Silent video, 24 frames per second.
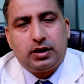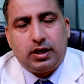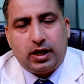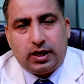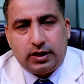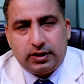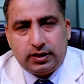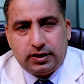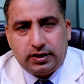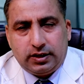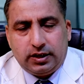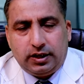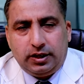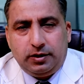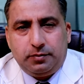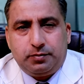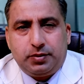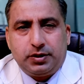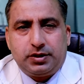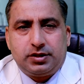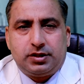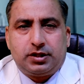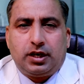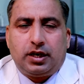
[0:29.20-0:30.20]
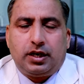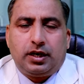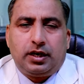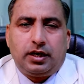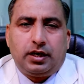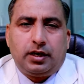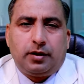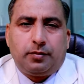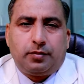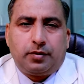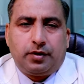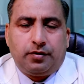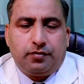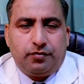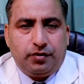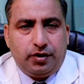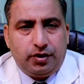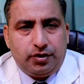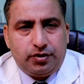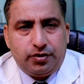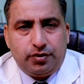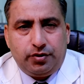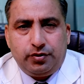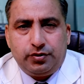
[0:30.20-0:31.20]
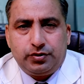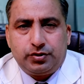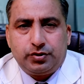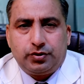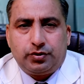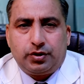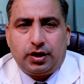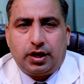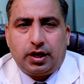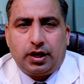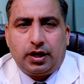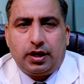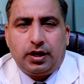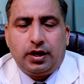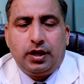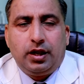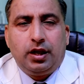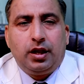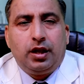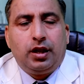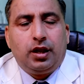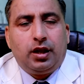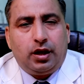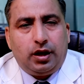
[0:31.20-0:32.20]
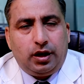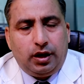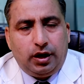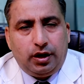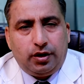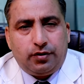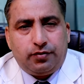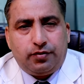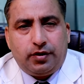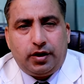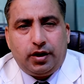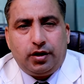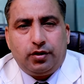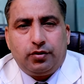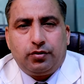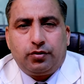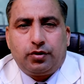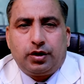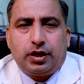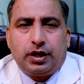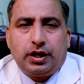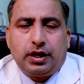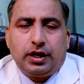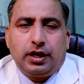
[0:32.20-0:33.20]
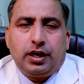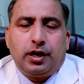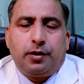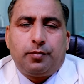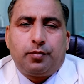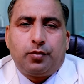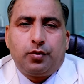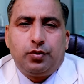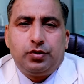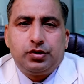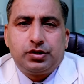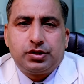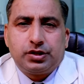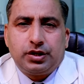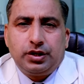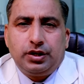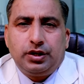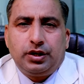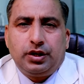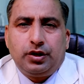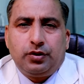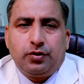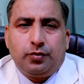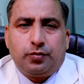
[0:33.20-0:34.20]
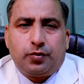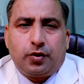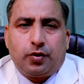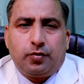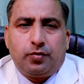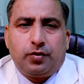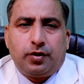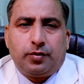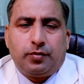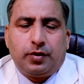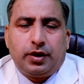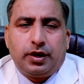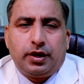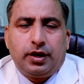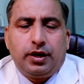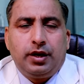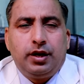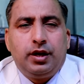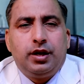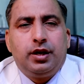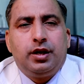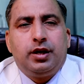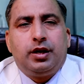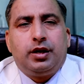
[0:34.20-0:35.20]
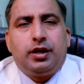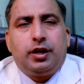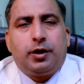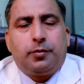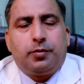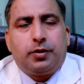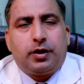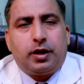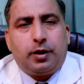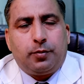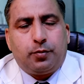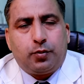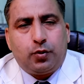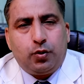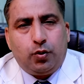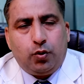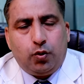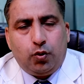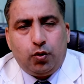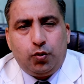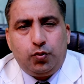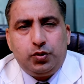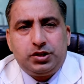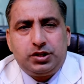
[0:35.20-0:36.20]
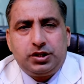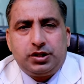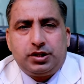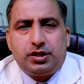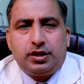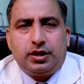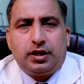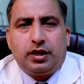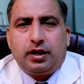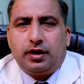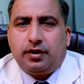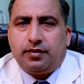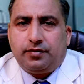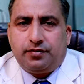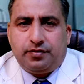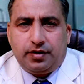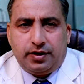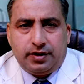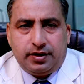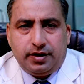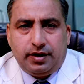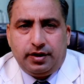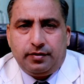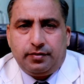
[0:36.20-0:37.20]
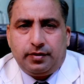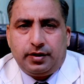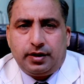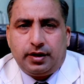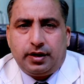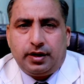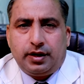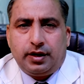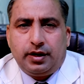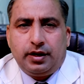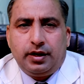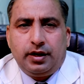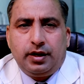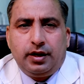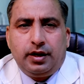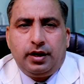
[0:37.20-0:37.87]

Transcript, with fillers: खाना नहीं पचता है आपका वेट रिड्यूस हो रहा है हेयर फॉल हो रहा है आपको स्किन की कोई प्रॉब्लम है या फिर आपको ओबेसिटी है फैटी लिवर है